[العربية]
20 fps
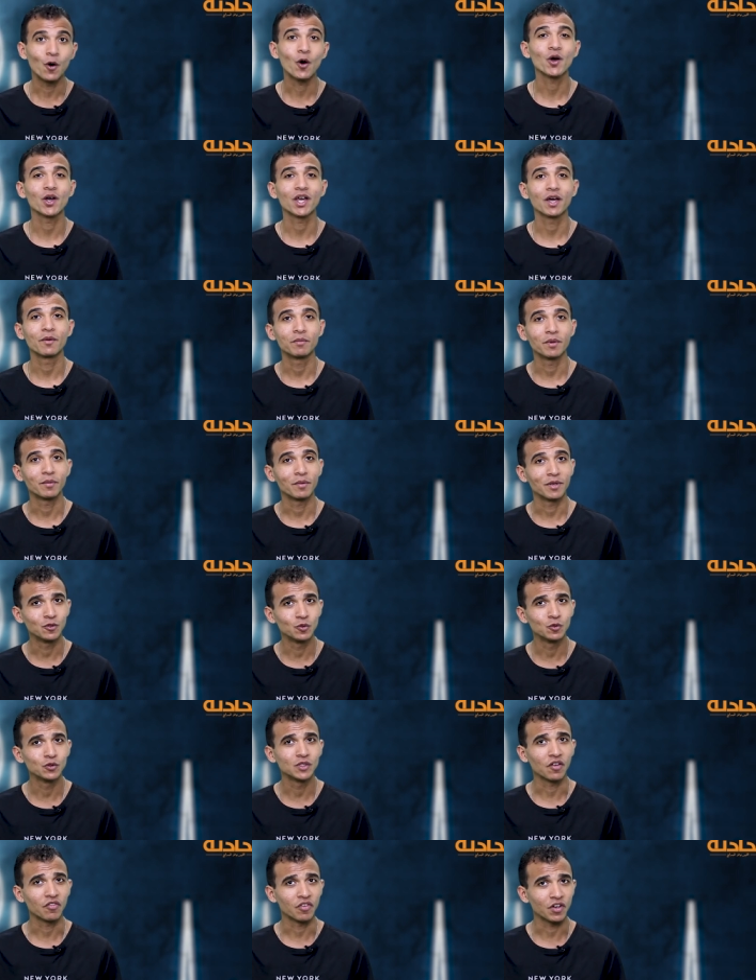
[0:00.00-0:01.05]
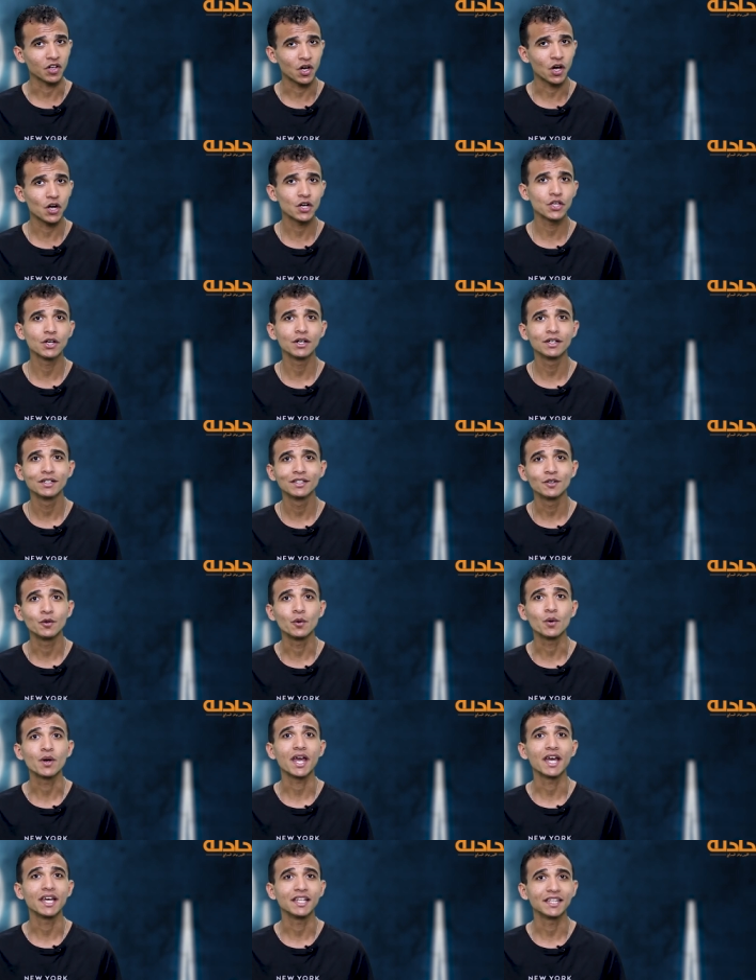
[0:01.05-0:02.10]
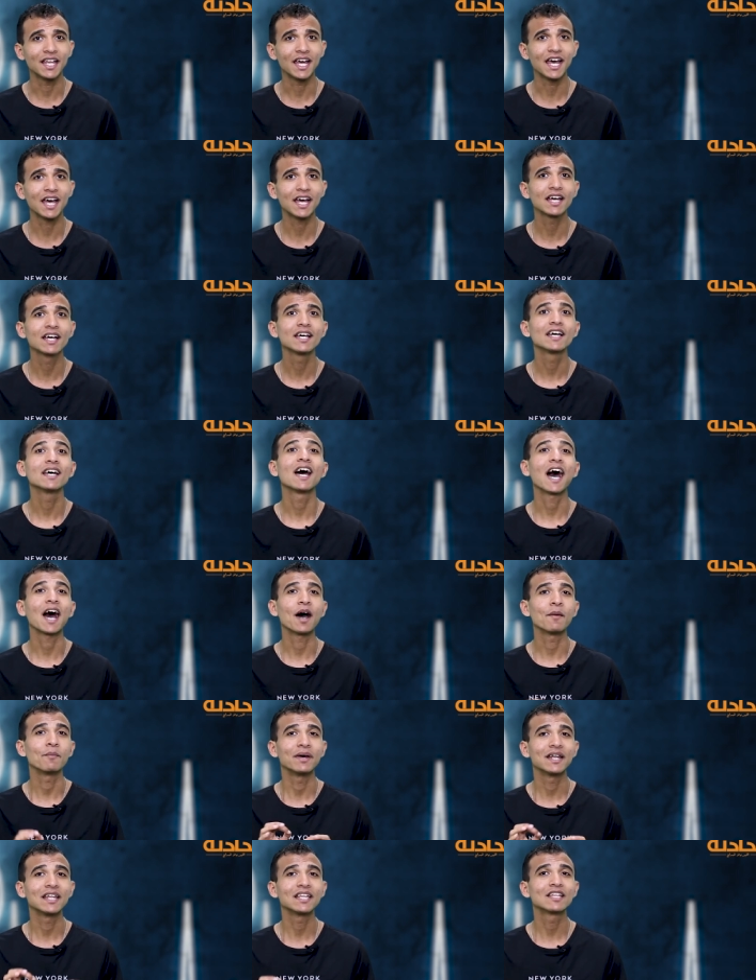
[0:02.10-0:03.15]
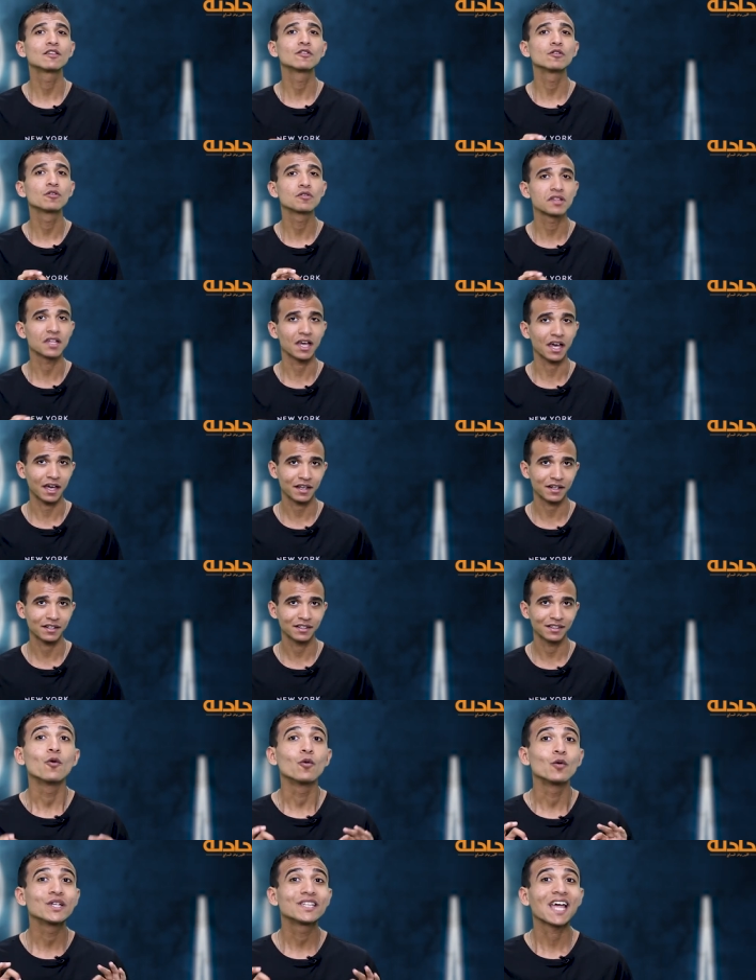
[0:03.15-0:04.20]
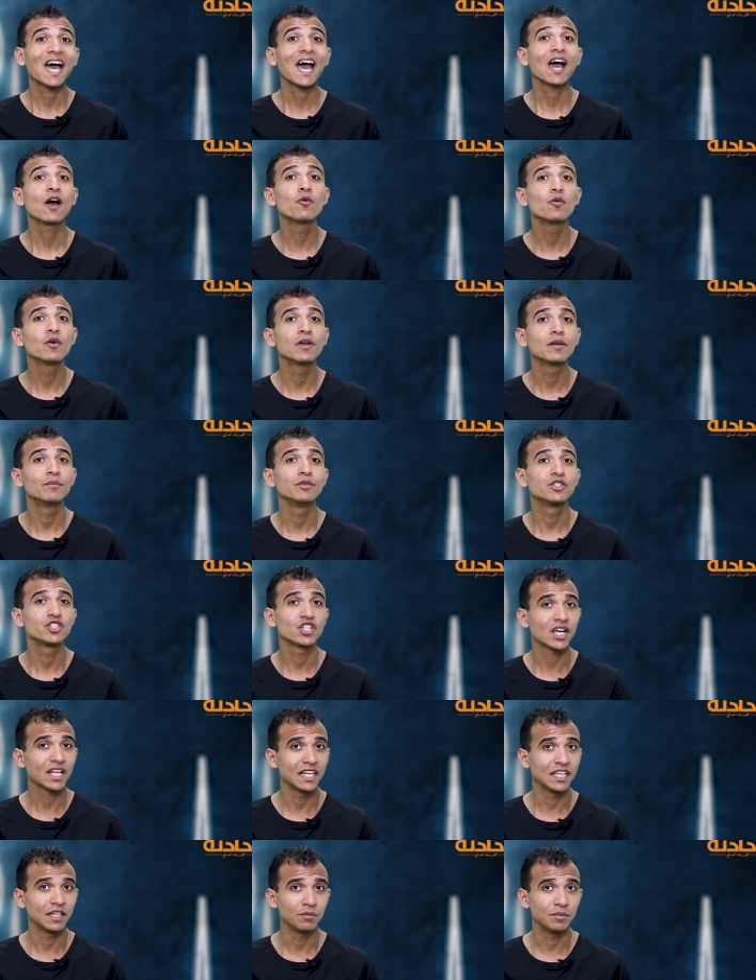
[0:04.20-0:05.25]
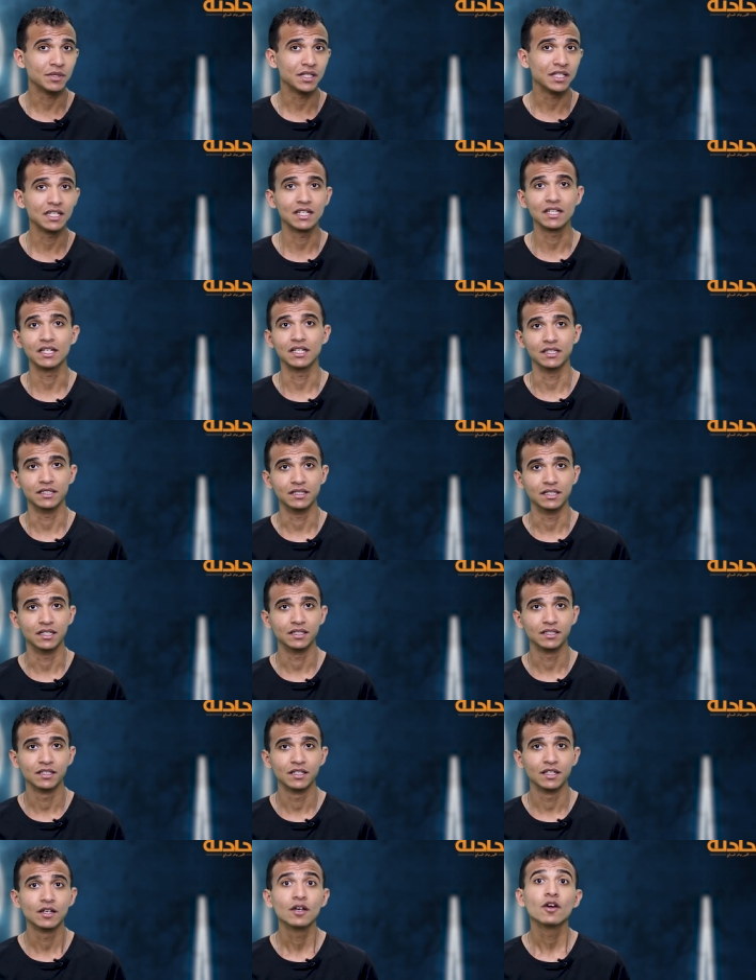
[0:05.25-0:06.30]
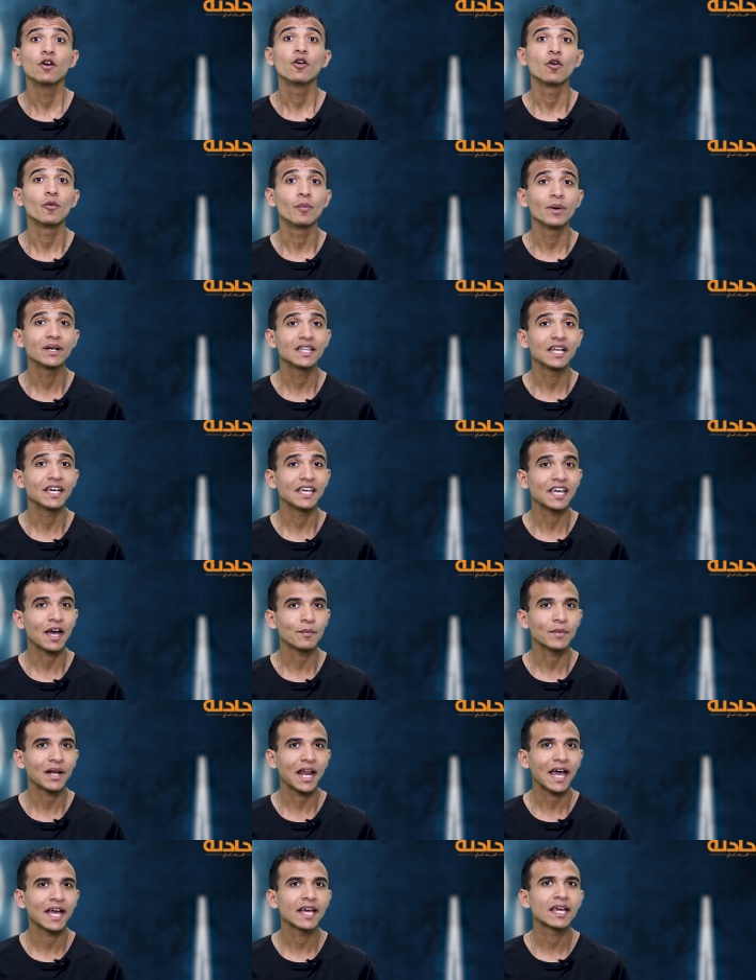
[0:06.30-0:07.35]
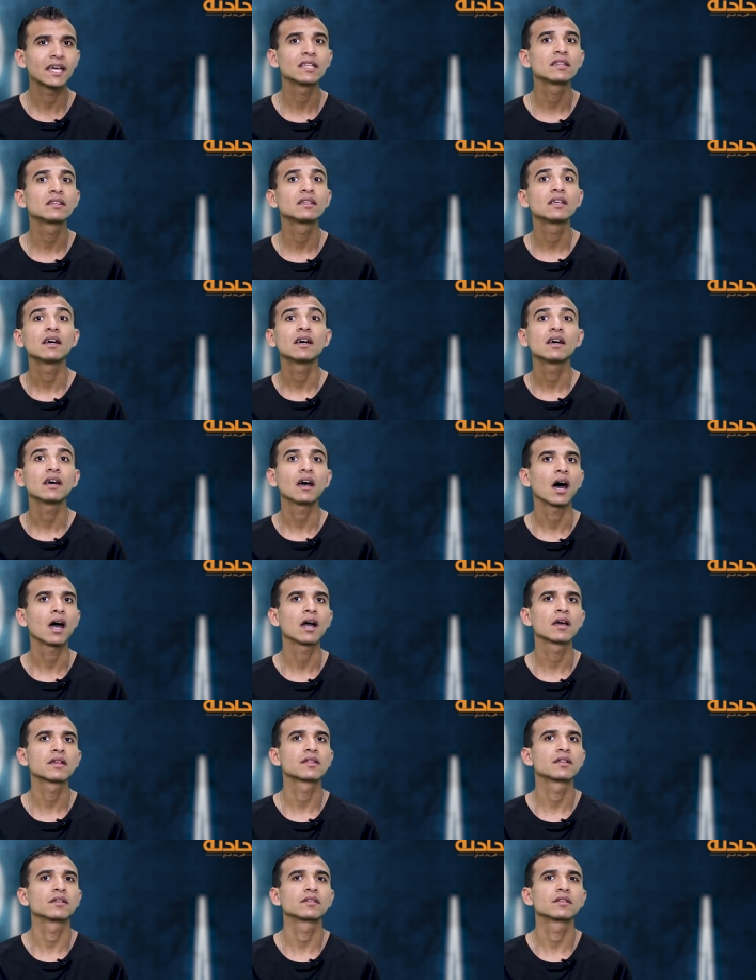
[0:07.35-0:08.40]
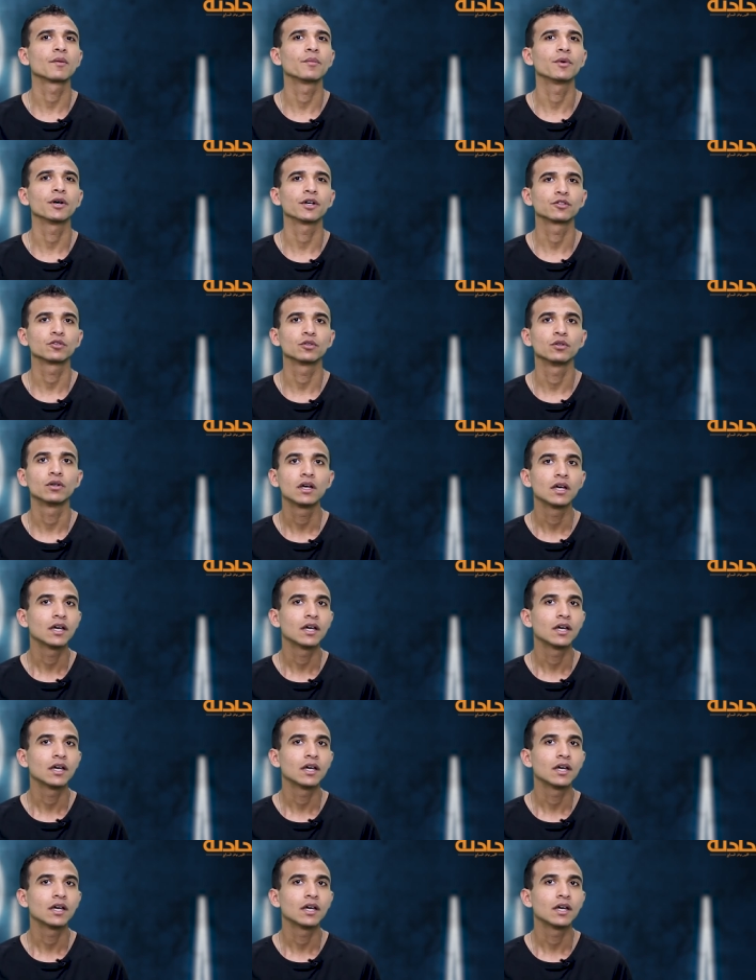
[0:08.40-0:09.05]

أعجب ببنوتة في القرية وكأنها عملت له سحر وتحول بشكل كبير جدا وبدأ يعمل حاجات عكس طبيعته